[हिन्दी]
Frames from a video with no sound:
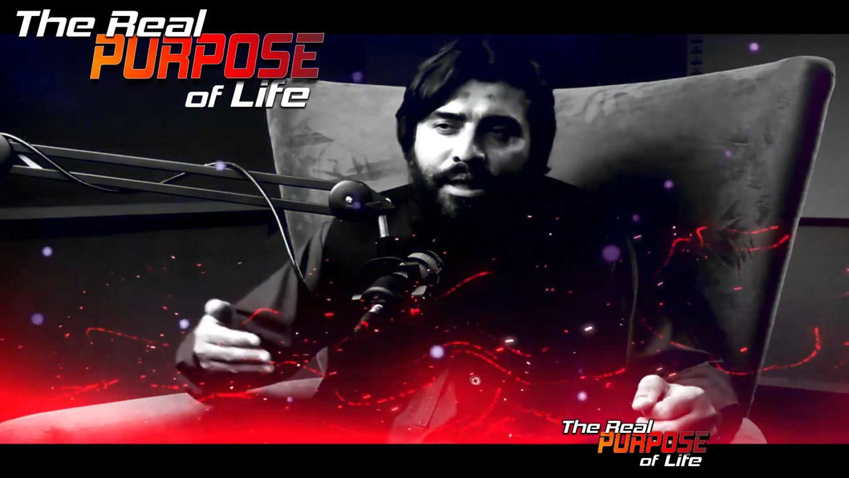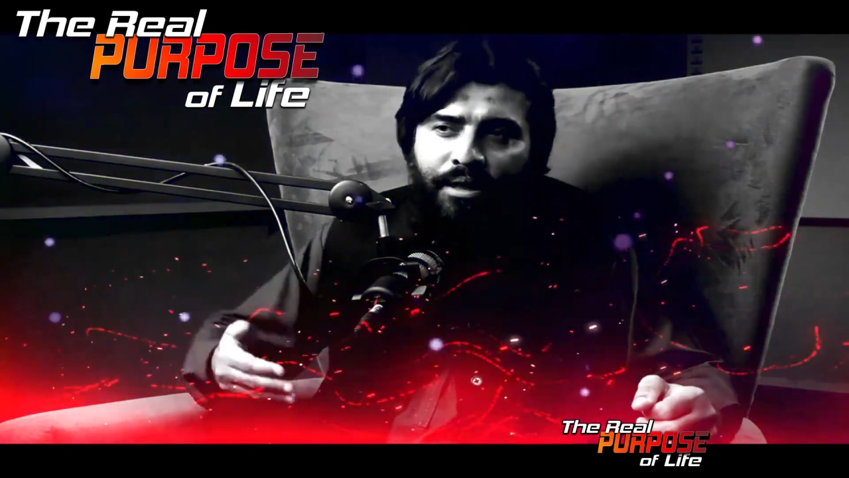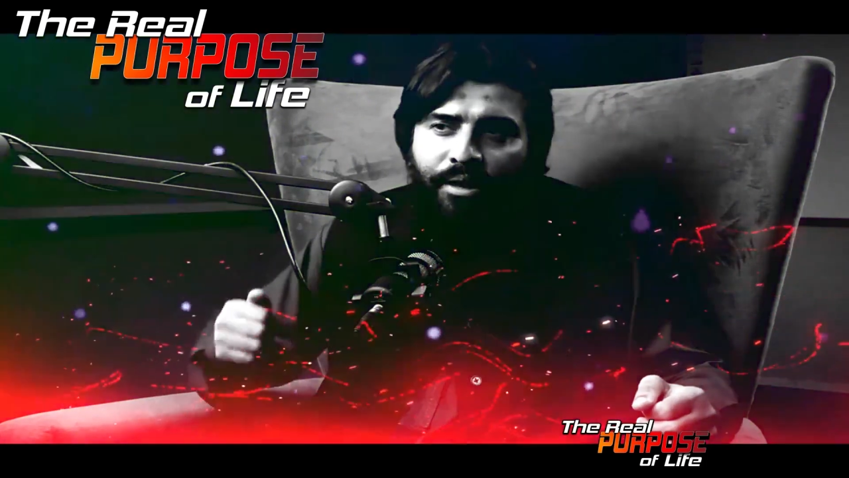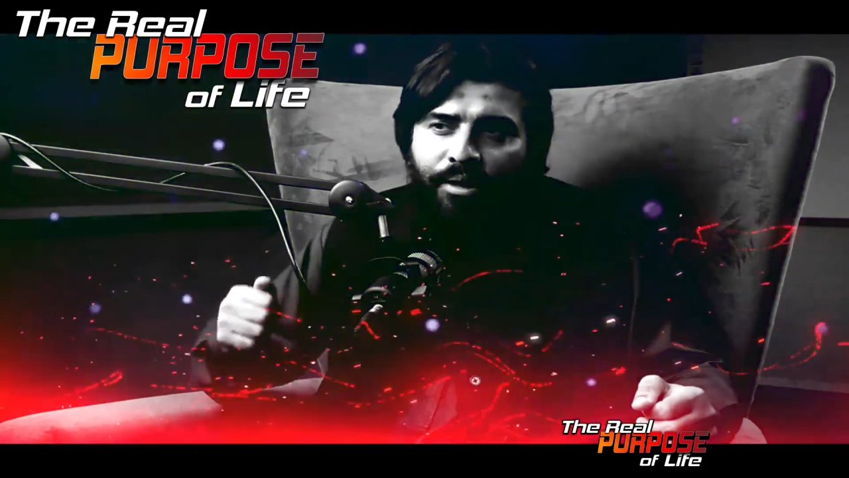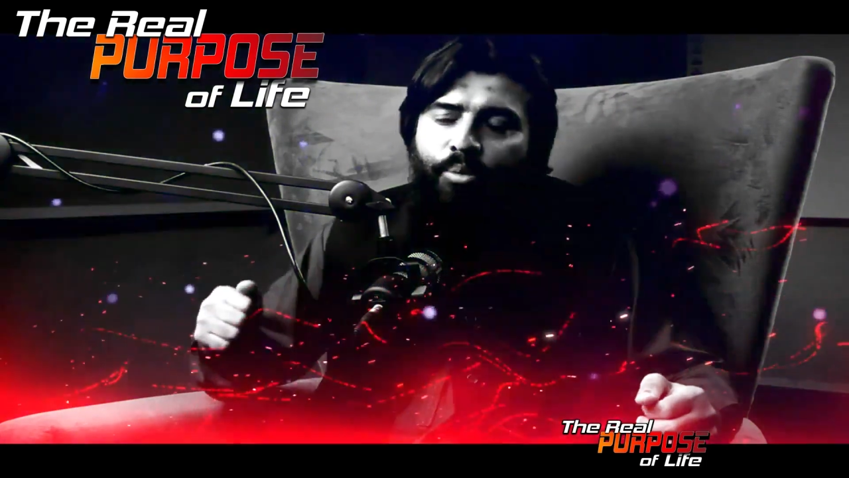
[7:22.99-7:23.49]

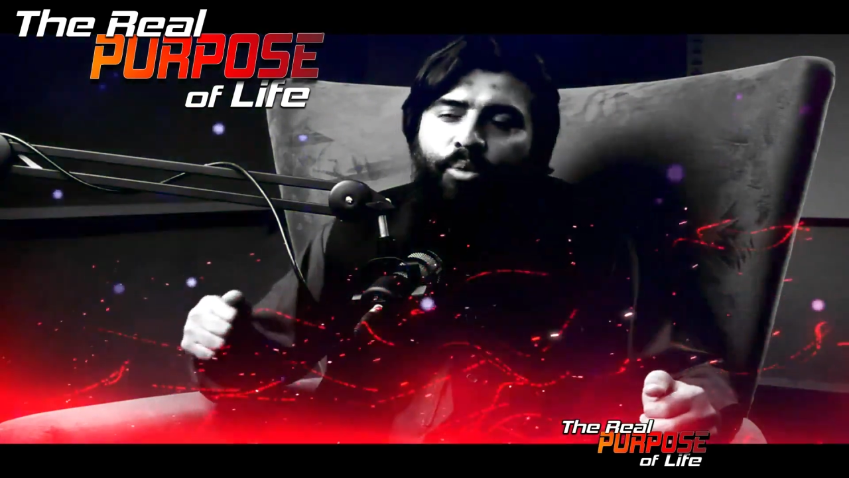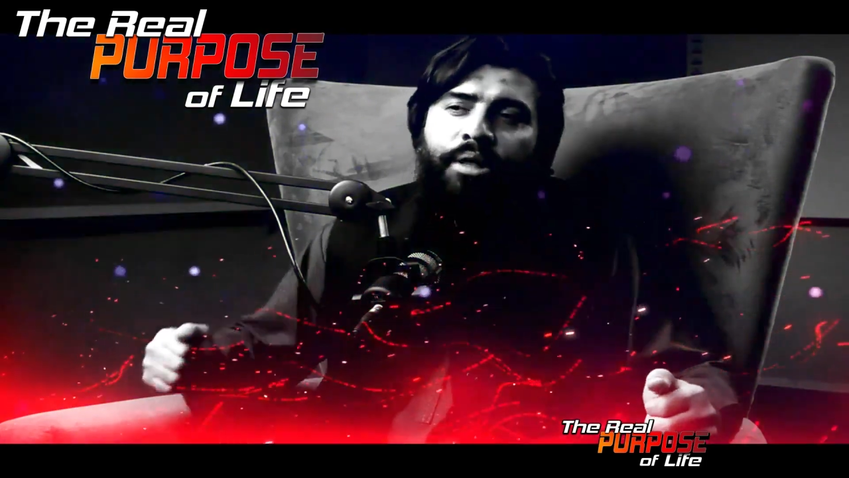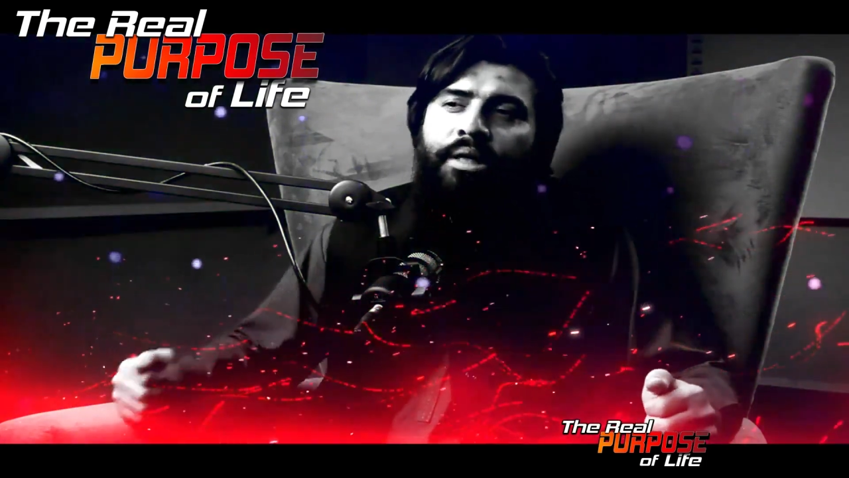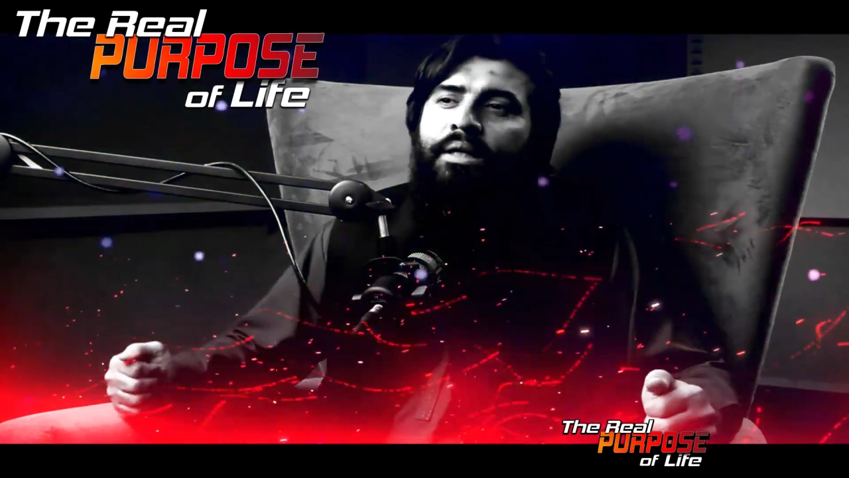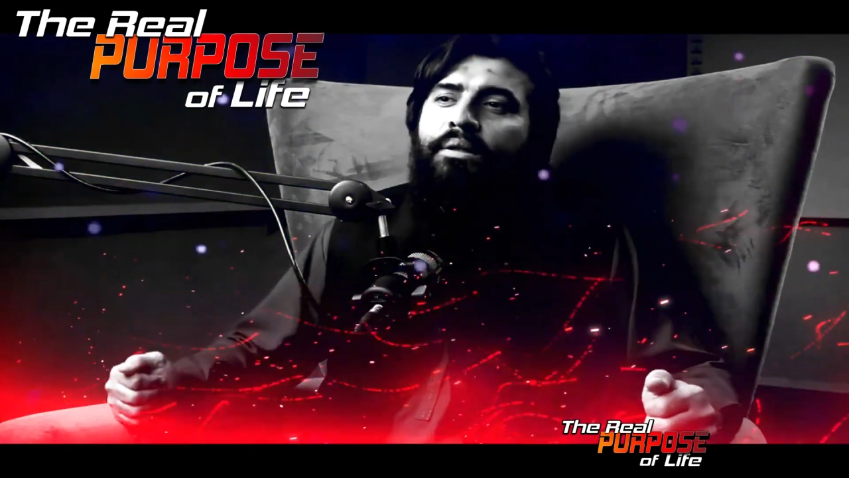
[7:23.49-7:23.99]
तकाजा
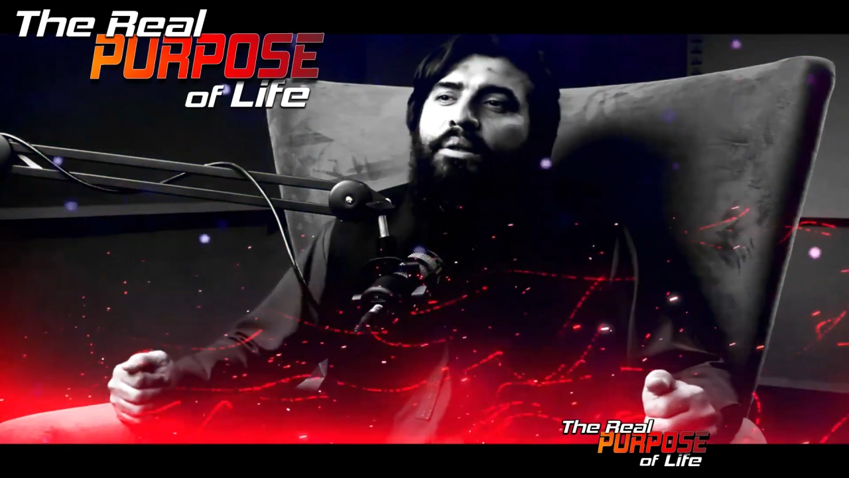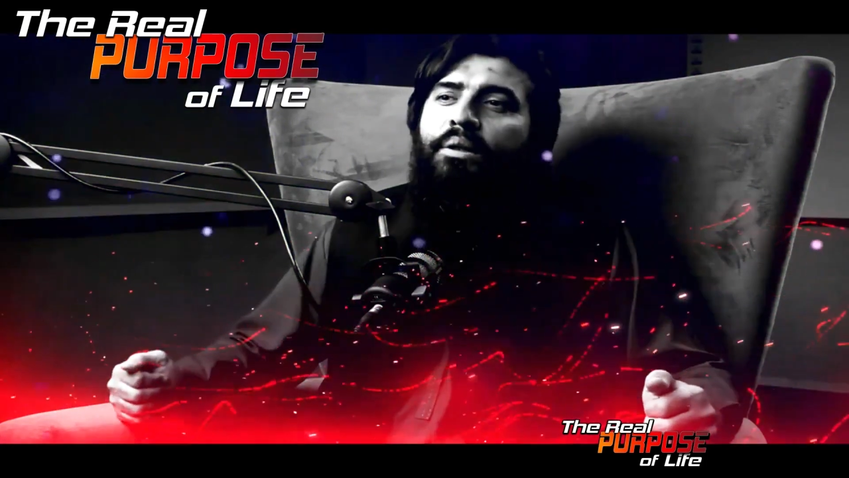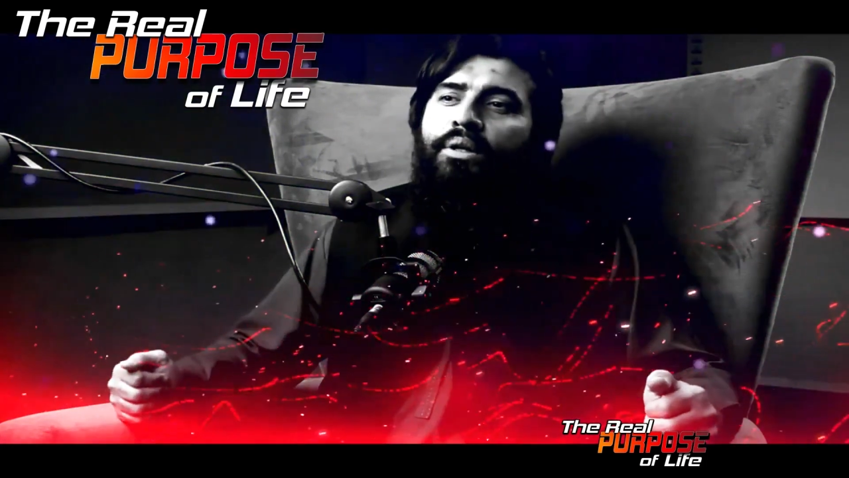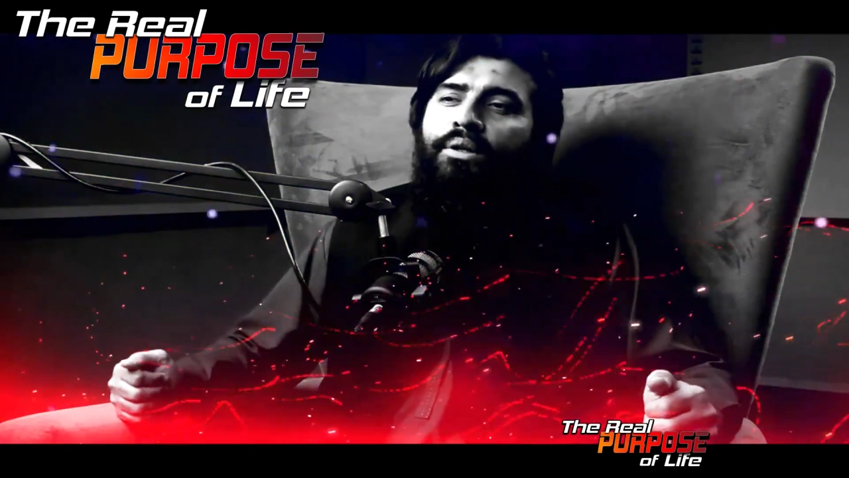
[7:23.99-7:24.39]
कबूल नहीं करते